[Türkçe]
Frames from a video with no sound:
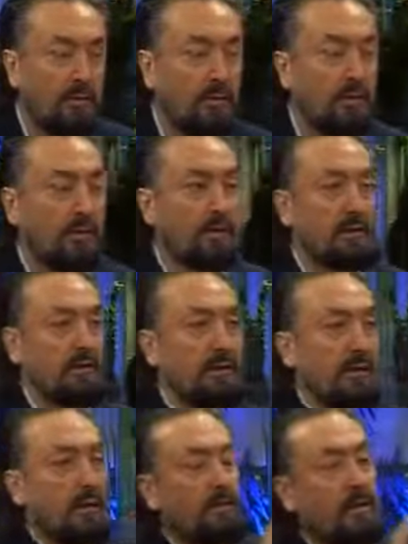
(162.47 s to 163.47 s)

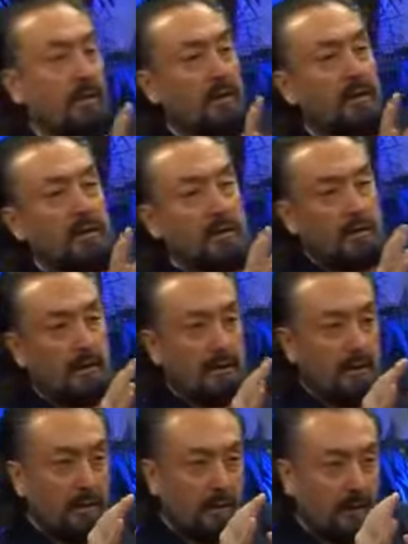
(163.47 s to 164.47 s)
Dolayısıyla hep
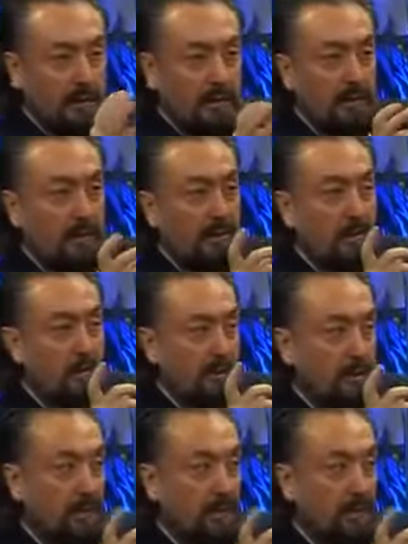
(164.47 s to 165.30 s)
kardeşlik,